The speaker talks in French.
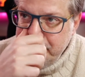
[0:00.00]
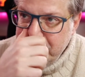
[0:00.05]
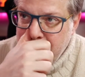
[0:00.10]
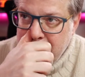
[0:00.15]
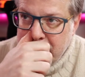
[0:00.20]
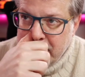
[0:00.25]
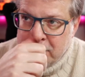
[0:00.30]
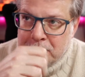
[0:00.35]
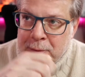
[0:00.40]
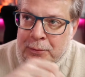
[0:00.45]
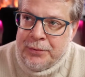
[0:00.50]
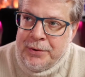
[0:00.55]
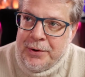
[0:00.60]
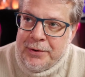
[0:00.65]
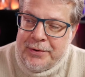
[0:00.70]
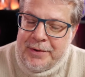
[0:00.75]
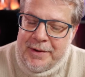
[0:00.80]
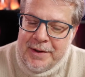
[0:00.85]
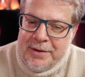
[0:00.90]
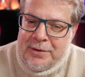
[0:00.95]
la
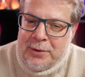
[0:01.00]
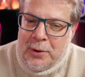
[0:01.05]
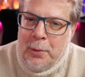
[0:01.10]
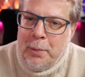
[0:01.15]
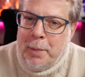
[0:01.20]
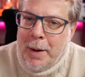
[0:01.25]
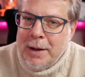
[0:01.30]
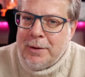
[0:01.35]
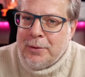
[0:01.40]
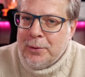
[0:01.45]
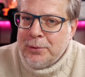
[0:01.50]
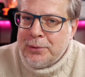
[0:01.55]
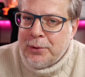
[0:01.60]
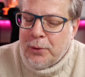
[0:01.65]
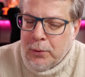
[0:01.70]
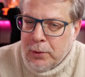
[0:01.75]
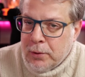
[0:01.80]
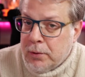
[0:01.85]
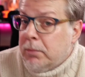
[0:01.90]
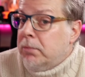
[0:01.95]
confiance n'exclut pas le
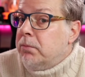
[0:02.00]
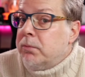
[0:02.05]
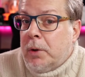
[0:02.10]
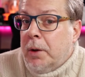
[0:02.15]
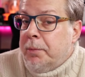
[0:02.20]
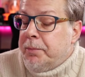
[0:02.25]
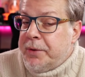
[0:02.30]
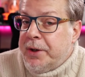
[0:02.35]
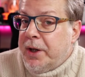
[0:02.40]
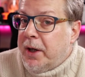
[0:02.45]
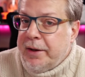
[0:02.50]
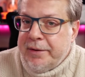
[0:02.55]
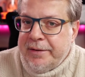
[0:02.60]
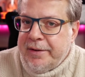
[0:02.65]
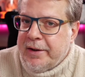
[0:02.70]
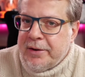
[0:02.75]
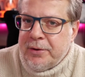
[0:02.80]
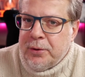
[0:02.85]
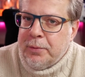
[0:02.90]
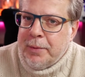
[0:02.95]
contrôle, comme dirait
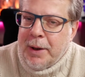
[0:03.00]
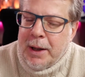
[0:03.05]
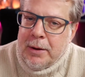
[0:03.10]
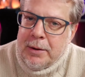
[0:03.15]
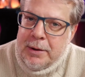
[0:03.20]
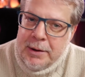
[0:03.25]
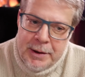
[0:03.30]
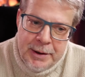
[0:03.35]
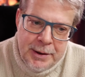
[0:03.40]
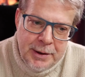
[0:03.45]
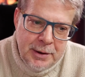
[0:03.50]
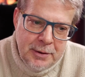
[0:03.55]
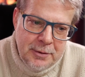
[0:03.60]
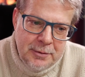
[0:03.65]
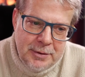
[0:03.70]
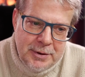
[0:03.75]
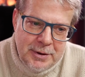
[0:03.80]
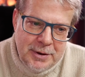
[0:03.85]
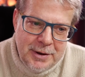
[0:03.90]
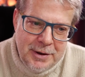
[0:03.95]
Saint Thomas.
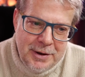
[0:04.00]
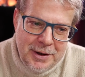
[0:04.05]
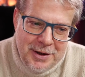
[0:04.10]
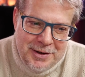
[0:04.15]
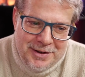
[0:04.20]
Euh,